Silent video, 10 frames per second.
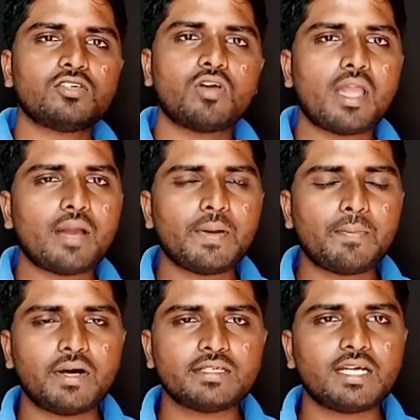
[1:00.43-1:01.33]
जो है यहाँ पे
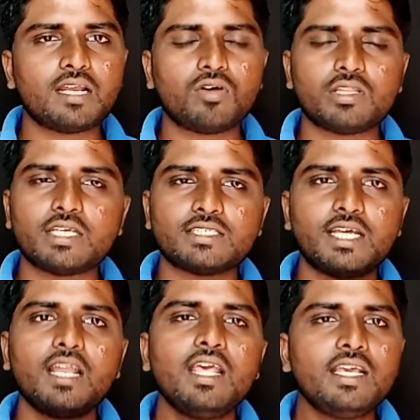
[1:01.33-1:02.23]
5000 और
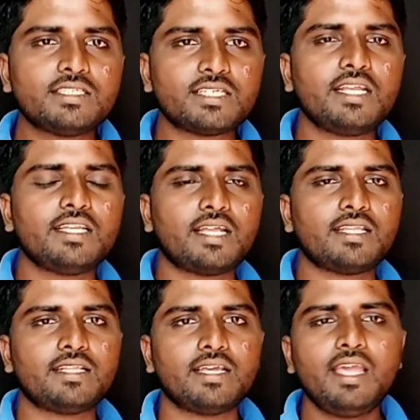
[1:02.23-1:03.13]
10000 चले
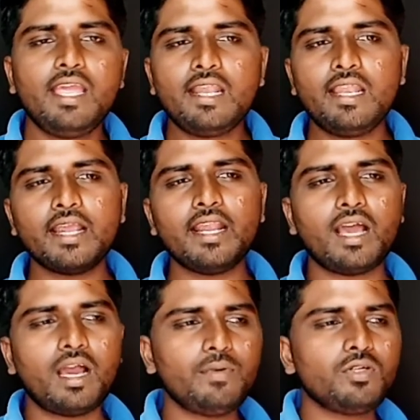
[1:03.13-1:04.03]
जाते थे लेकिन
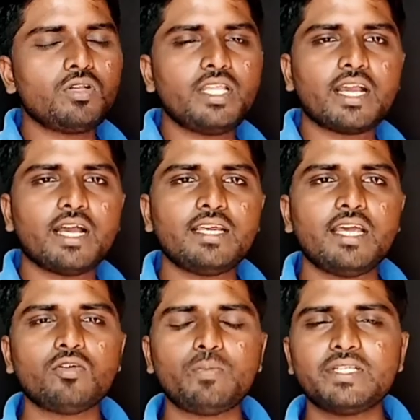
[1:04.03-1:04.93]
अभी जो देखा
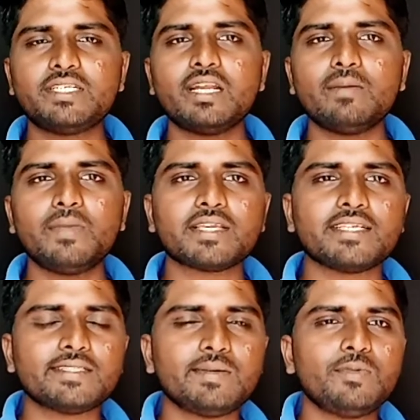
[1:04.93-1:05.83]
जाए तो प्रजेंट में
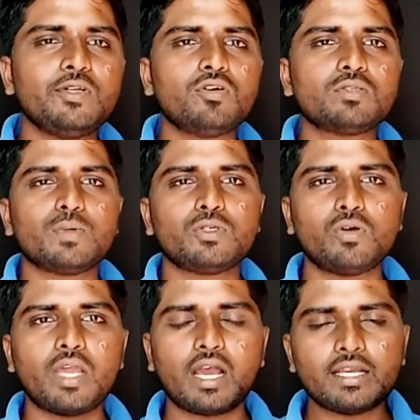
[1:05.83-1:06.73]
किसी वीडियोज़ पर जो
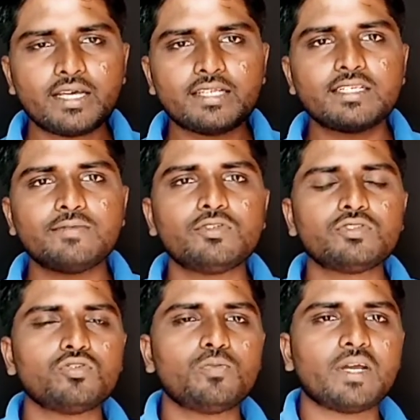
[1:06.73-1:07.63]
है हज़ार से
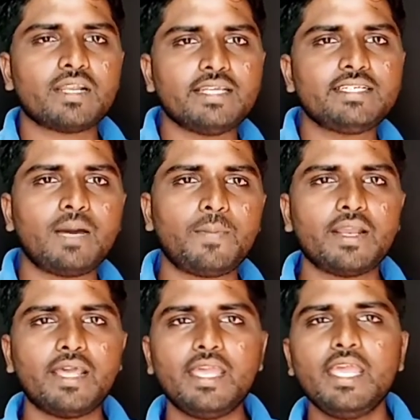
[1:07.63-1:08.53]
व्यूज़ ऊपर नहीं जा पा
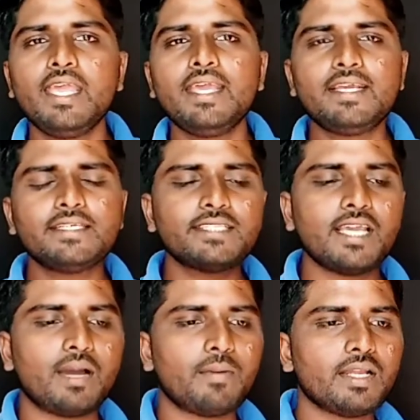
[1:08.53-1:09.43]
रहे हैं इससे
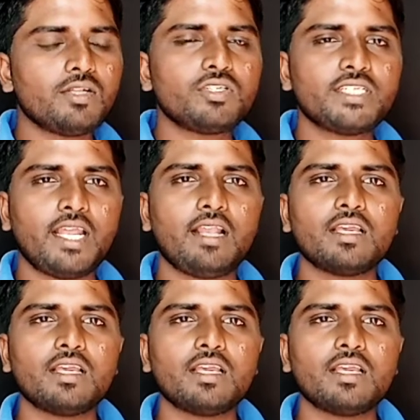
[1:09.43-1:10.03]
हमारे जो चैनल